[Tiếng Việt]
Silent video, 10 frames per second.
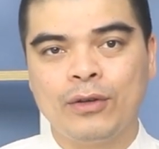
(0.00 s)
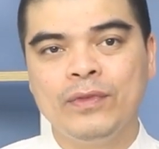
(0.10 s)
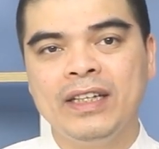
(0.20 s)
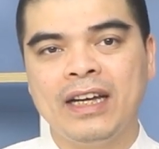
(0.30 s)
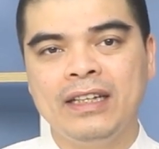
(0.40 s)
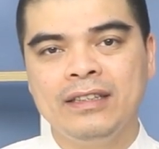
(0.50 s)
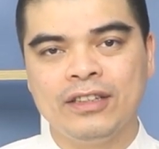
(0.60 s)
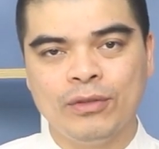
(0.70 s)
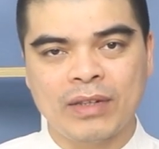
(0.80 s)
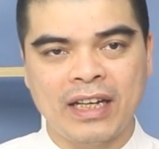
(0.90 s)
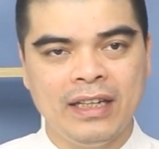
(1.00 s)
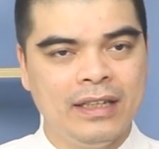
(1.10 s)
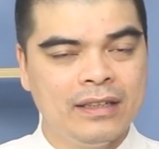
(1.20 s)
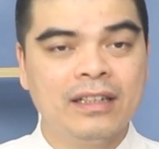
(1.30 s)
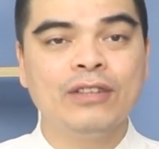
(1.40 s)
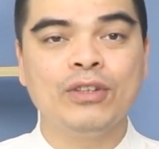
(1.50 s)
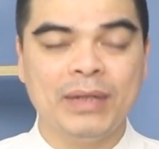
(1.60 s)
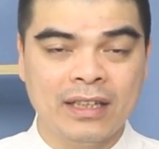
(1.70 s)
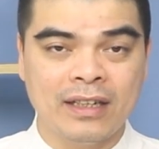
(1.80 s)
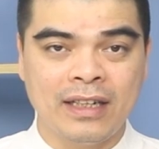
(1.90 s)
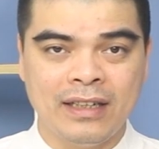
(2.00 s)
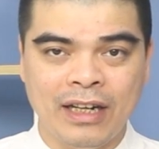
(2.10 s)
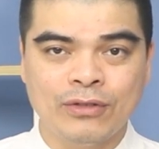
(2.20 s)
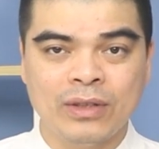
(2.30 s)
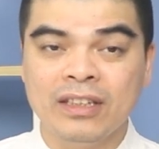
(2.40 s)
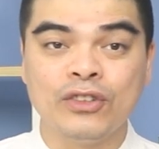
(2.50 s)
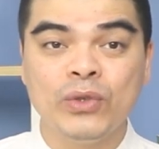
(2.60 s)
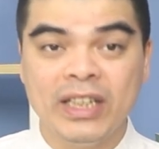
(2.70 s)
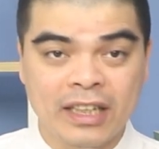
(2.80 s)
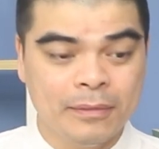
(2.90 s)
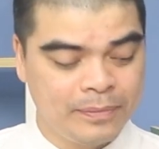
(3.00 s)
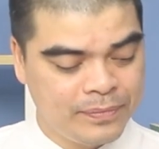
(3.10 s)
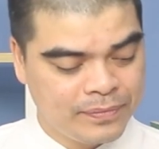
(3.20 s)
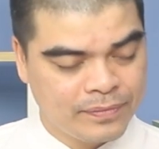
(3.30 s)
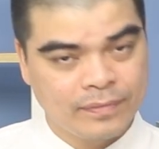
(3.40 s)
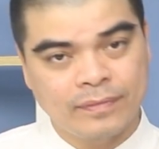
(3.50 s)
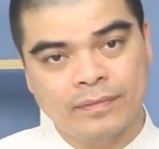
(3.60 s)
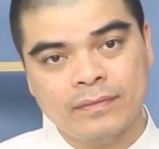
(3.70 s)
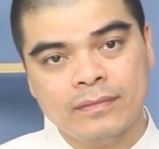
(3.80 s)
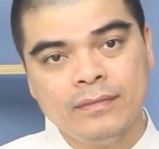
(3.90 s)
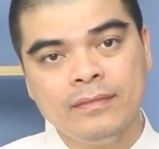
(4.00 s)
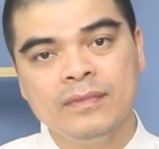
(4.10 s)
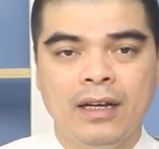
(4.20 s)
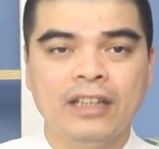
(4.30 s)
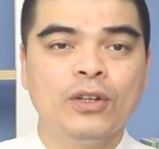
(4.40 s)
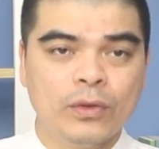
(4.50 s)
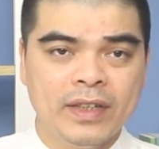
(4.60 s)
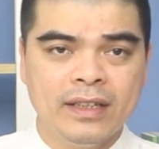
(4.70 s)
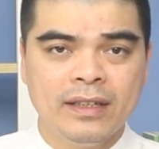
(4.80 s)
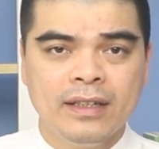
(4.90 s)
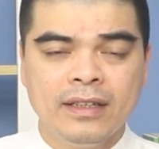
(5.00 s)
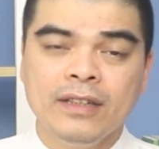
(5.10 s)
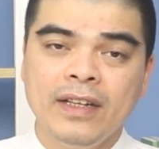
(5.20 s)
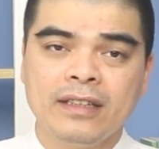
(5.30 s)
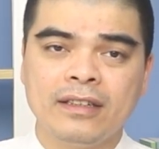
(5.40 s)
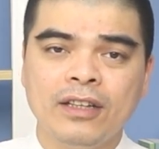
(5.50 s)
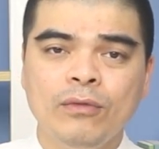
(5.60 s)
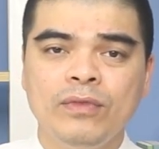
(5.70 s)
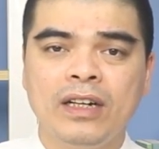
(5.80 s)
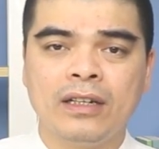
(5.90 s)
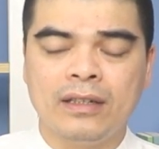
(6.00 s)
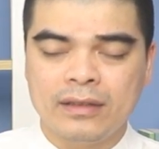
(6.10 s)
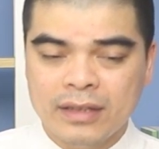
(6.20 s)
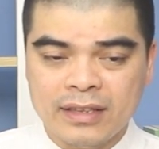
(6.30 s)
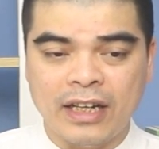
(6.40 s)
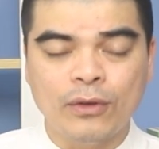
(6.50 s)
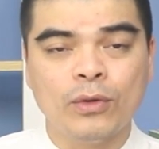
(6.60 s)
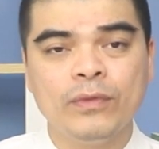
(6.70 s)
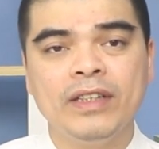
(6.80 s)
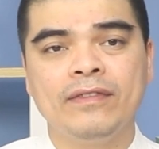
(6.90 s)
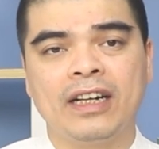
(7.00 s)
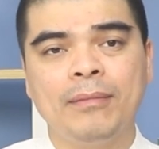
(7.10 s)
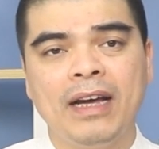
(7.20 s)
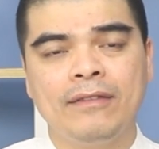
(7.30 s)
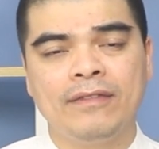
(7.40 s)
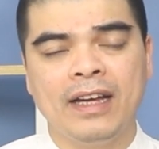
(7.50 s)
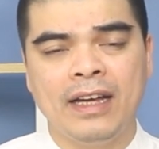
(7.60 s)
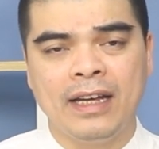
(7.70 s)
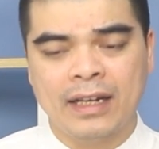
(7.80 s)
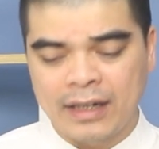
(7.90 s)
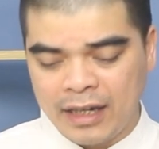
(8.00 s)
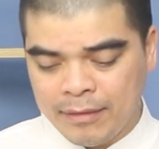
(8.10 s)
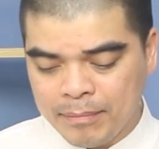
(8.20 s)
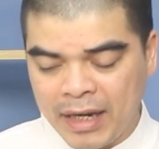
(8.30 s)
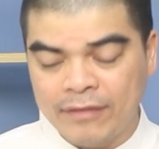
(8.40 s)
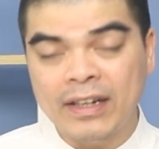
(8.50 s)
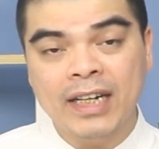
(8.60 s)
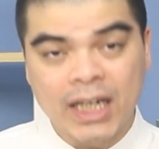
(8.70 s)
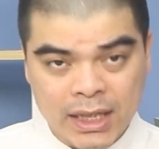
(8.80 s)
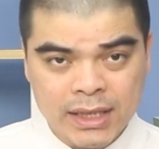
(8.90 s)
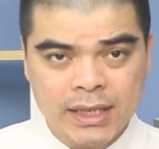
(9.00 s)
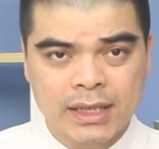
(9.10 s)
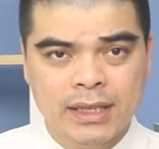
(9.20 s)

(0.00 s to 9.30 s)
Quý vị hãy sử dụng cái nước lau dọn bàn thờ này để lau dọn thường xuyên nhé. Thưa quý vị, như vậy là Tử Thông vừa chia sẻ cùng quý vị và các bạn về cái bài văn khấn